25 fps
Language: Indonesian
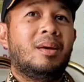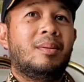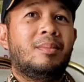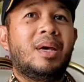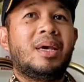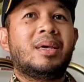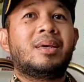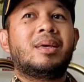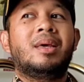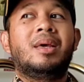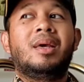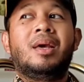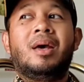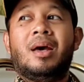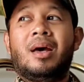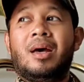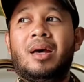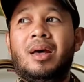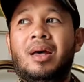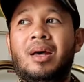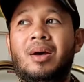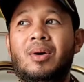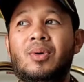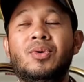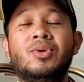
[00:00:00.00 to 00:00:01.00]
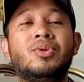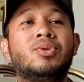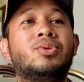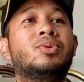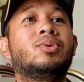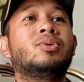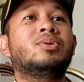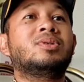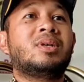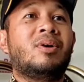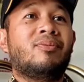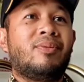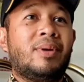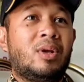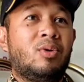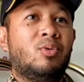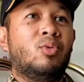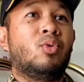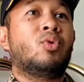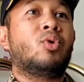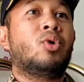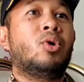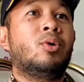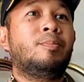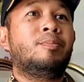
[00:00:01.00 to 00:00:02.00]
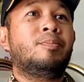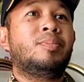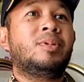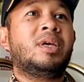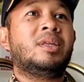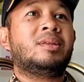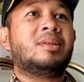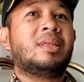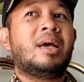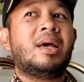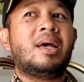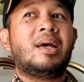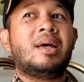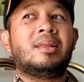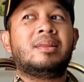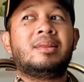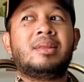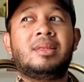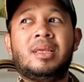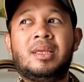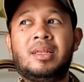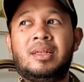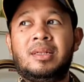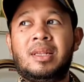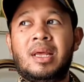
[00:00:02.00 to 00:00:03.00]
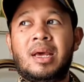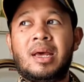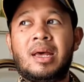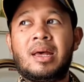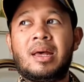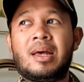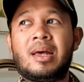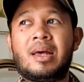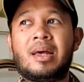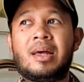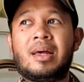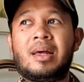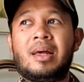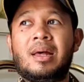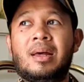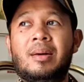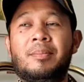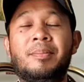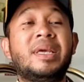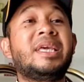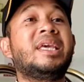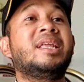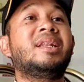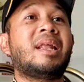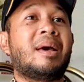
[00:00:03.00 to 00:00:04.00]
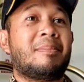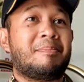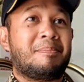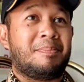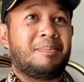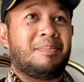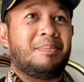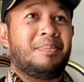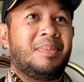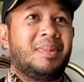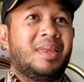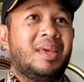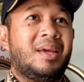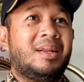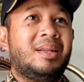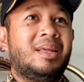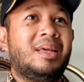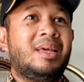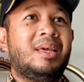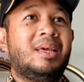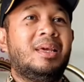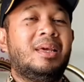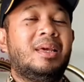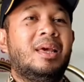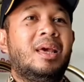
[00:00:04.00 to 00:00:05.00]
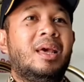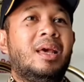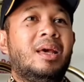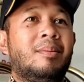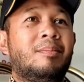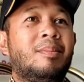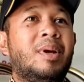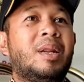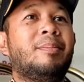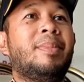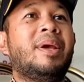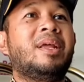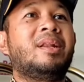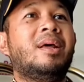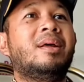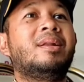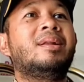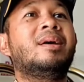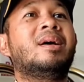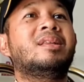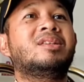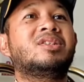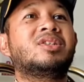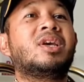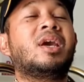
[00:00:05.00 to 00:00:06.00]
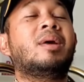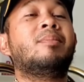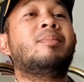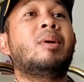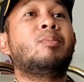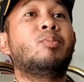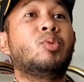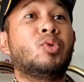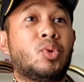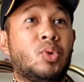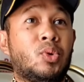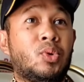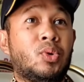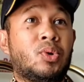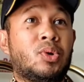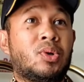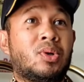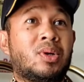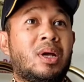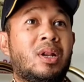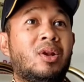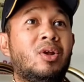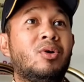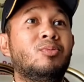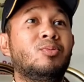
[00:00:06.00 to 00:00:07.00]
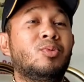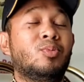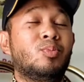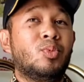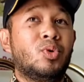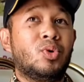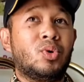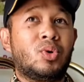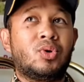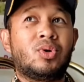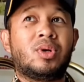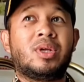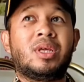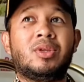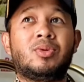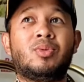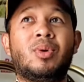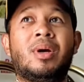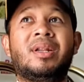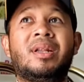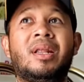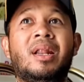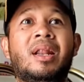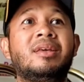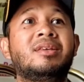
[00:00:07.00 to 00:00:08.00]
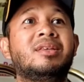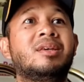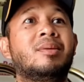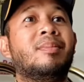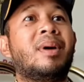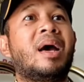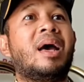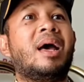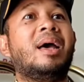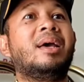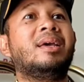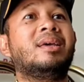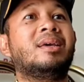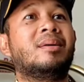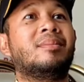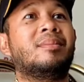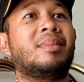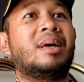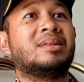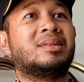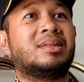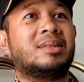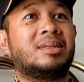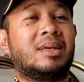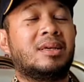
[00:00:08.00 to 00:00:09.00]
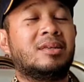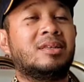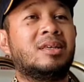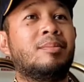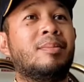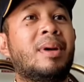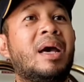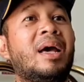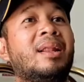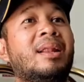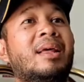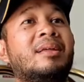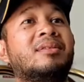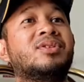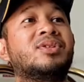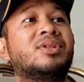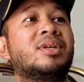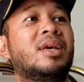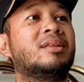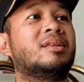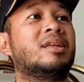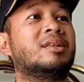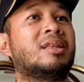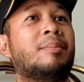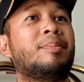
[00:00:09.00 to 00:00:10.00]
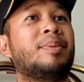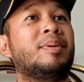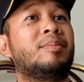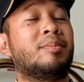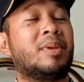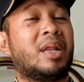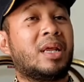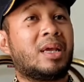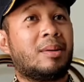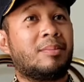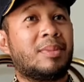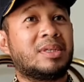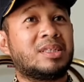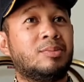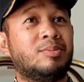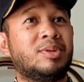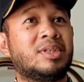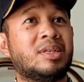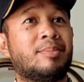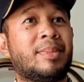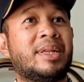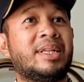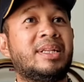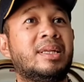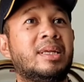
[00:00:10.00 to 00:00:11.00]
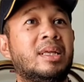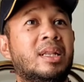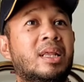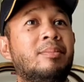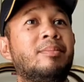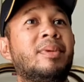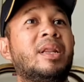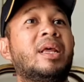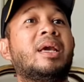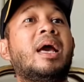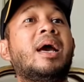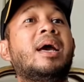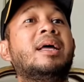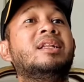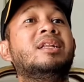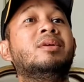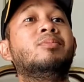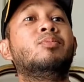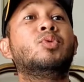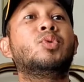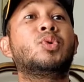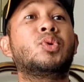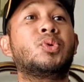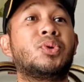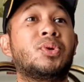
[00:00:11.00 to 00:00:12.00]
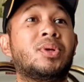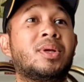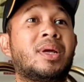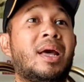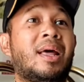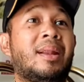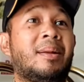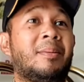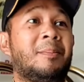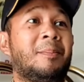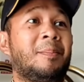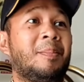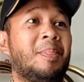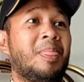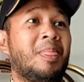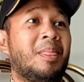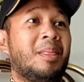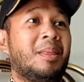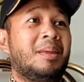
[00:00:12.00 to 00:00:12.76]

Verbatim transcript: Baik, uh, untuk safari wukuf kita tidak menginap. Jadi Berbeda dengan skema murur. Kalau murur itu adalah jemaah yang masih jemaah lansia tetapi mereka masih bisa mandiri, mereka akan dimururkan.